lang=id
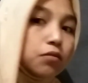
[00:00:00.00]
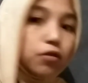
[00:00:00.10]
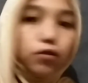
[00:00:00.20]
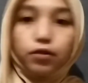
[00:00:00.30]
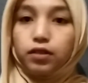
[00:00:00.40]

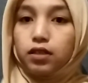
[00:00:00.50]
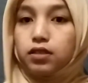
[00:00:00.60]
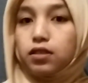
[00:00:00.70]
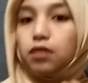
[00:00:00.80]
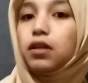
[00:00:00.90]
pokoknya
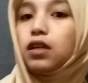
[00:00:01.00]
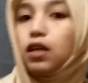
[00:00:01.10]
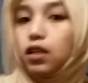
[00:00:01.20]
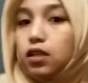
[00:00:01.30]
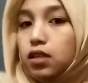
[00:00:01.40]
senyaman
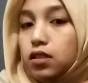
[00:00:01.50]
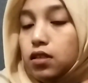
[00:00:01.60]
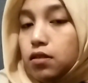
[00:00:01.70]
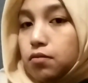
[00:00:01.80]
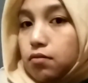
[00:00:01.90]
kalian
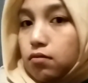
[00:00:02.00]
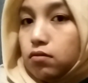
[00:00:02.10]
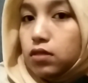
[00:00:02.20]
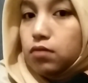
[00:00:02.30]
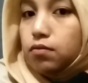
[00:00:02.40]
ya
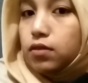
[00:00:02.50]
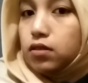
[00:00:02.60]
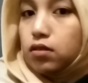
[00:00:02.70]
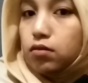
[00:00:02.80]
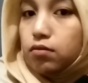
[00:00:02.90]
nyimpen
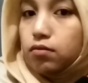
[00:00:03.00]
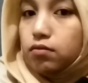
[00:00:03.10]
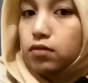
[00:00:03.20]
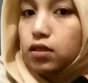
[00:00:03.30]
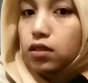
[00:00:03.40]
jarum
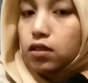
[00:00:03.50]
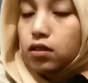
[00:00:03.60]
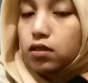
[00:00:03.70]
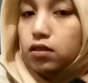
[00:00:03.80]
ini ya